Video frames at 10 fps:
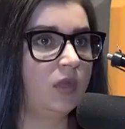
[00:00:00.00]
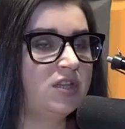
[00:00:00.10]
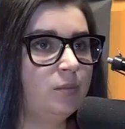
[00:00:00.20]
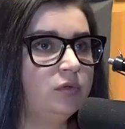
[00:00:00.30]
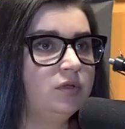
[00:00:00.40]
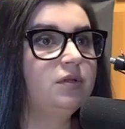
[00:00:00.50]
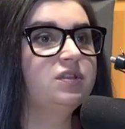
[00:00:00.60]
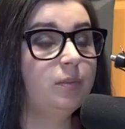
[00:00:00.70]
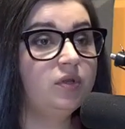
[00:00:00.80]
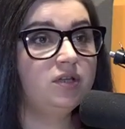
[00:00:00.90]
Samo,
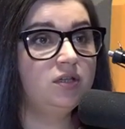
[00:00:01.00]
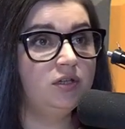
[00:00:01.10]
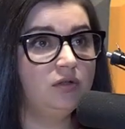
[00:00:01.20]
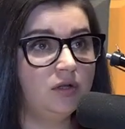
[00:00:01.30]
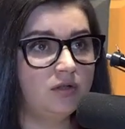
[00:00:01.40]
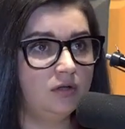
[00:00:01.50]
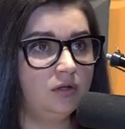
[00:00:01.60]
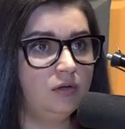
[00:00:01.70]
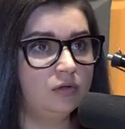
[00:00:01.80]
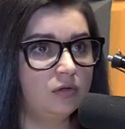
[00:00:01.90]
samo zdjęcie to też nie
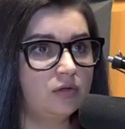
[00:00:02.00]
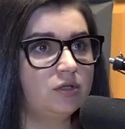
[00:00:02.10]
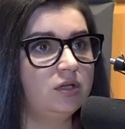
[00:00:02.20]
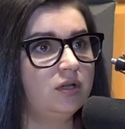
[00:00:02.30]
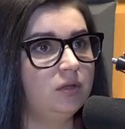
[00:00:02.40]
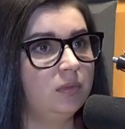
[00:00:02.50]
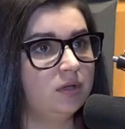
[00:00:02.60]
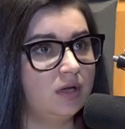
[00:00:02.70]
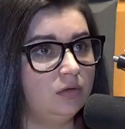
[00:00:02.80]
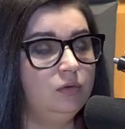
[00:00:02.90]
tylko to, co się na nim
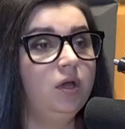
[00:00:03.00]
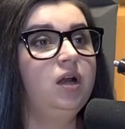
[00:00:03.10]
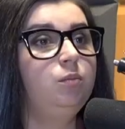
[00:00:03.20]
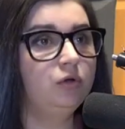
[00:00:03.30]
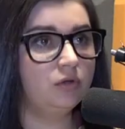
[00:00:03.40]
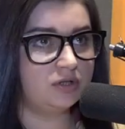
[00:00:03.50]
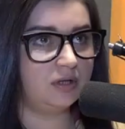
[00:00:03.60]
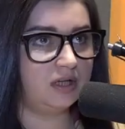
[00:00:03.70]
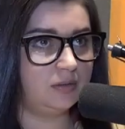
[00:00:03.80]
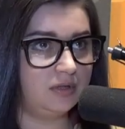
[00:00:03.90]
znajduje, albo kto się
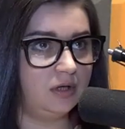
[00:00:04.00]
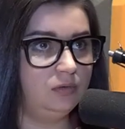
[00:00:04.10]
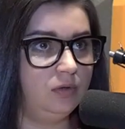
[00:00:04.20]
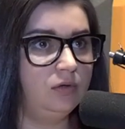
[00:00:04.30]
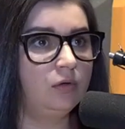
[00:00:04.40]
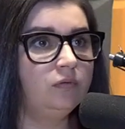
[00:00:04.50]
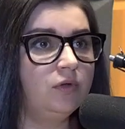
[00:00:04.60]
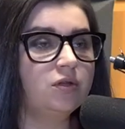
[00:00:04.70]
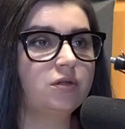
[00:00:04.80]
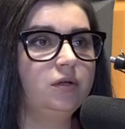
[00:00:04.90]
na nim znajduje. To
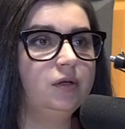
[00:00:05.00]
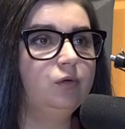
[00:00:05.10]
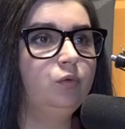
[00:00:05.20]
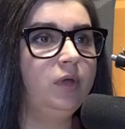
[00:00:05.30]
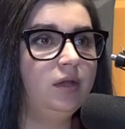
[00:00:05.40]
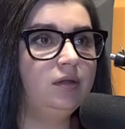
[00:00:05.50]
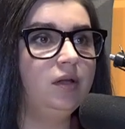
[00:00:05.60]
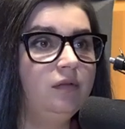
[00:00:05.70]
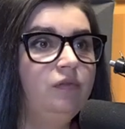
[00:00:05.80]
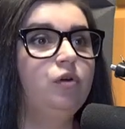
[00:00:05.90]
również e,
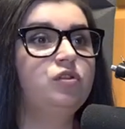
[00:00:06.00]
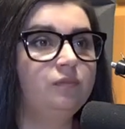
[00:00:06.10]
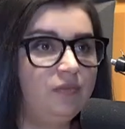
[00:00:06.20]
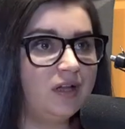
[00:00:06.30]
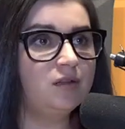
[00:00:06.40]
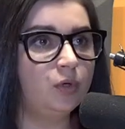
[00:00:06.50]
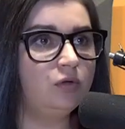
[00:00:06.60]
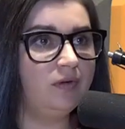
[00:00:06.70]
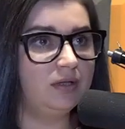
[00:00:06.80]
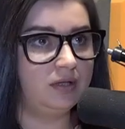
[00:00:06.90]
umiejętne
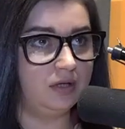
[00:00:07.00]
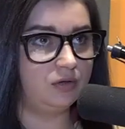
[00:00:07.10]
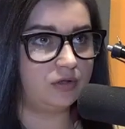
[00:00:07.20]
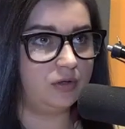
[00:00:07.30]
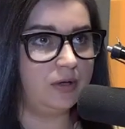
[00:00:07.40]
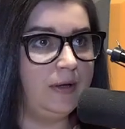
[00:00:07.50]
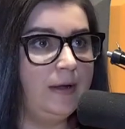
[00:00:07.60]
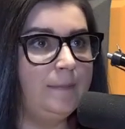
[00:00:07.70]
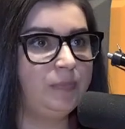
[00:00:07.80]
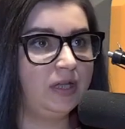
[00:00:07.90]
wyeksponowanie tego, co
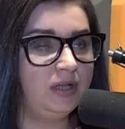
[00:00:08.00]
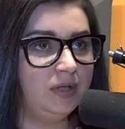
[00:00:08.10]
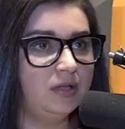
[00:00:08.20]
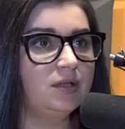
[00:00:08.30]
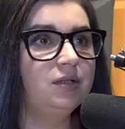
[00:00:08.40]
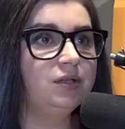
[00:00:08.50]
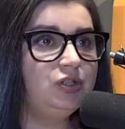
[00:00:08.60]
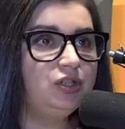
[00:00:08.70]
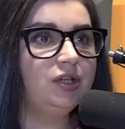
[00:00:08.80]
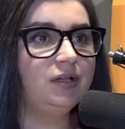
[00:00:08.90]
na nim jest.
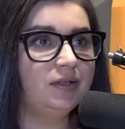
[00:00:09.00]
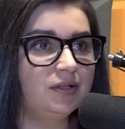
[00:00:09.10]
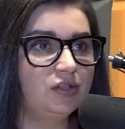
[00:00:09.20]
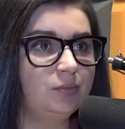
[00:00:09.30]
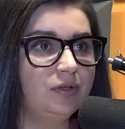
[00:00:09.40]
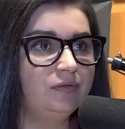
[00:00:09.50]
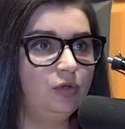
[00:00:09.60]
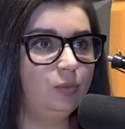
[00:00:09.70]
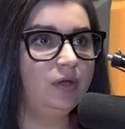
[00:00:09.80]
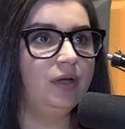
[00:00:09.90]
Dzisiaj jesteśmy w
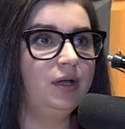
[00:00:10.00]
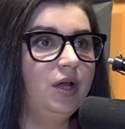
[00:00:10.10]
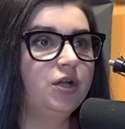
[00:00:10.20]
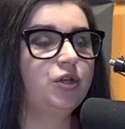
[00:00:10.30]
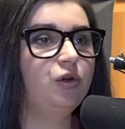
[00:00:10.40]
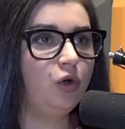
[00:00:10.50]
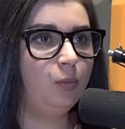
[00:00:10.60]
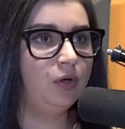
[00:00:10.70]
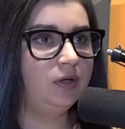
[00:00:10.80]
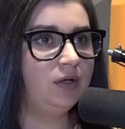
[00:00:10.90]
dobie szeroko
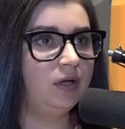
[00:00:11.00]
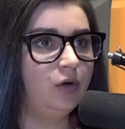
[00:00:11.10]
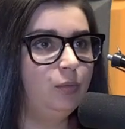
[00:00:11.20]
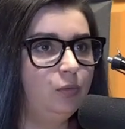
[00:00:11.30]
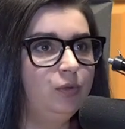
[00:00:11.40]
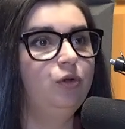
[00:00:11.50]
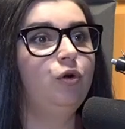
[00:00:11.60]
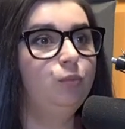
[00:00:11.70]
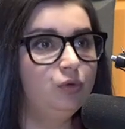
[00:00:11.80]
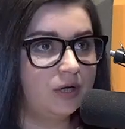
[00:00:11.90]
pojętej obróbki
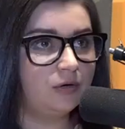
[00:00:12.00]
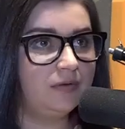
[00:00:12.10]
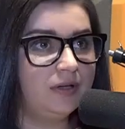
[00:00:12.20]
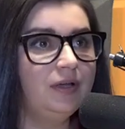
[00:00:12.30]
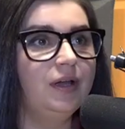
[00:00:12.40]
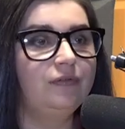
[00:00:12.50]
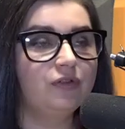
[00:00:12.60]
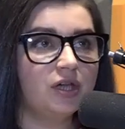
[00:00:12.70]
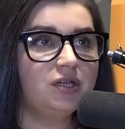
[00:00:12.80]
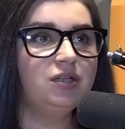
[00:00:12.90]
komputerowej.
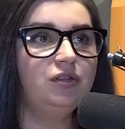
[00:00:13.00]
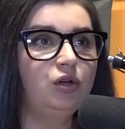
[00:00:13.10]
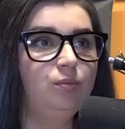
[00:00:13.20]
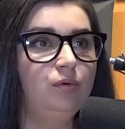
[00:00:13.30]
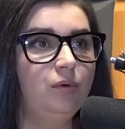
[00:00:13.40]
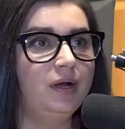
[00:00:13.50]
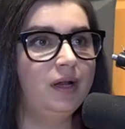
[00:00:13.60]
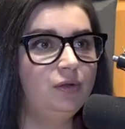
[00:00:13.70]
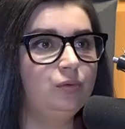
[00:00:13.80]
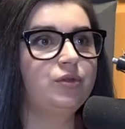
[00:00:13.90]
Wcześniej to był
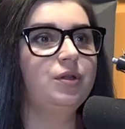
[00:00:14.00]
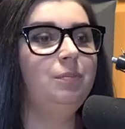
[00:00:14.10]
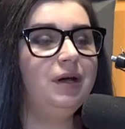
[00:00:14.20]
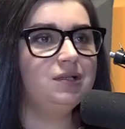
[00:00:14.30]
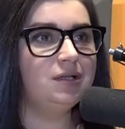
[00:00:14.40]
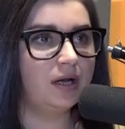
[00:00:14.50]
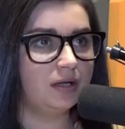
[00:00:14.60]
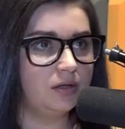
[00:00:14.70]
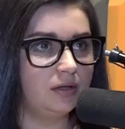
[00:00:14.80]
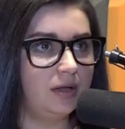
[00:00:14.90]
retusz bardziej
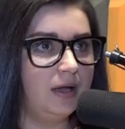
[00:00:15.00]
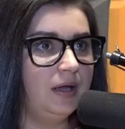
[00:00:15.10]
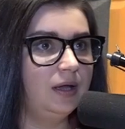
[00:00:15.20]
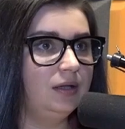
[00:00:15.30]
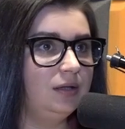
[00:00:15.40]
ręczny e,